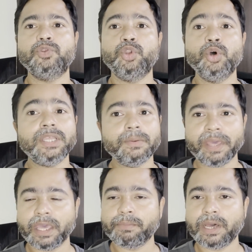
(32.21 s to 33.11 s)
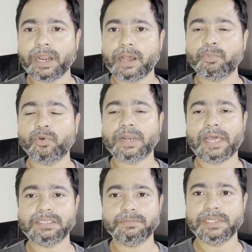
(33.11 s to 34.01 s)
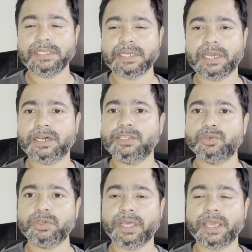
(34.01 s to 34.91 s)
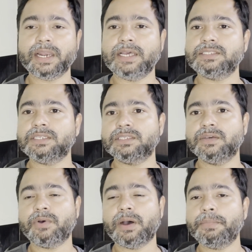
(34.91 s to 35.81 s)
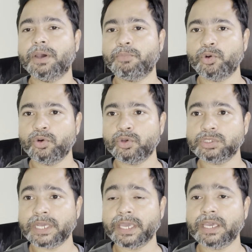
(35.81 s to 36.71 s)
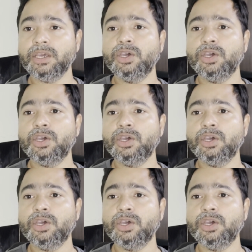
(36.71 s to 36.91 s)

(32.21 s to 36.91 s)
दो दिन में एक बार आपको क्लास मिल जाएगा जो नए क्लासेस हैं वहाँ पे अपलोड हो जाएंगे